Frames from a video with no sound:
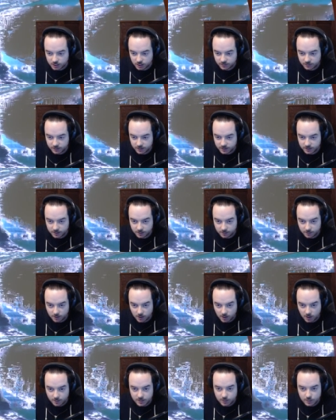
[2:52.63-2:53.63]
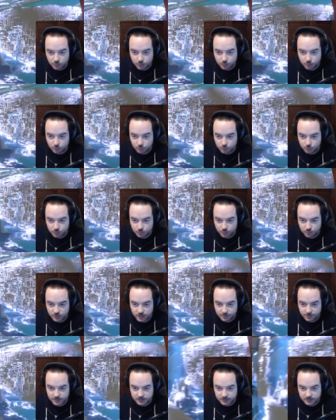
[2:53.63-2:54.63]
j'en avais amené autant que je
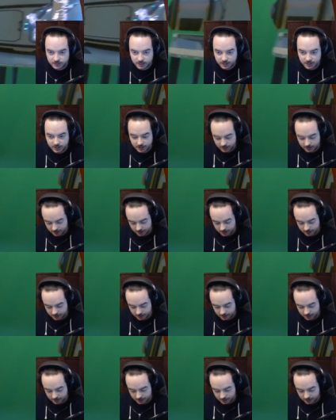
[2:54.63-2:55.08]
pouvais mais que c'était...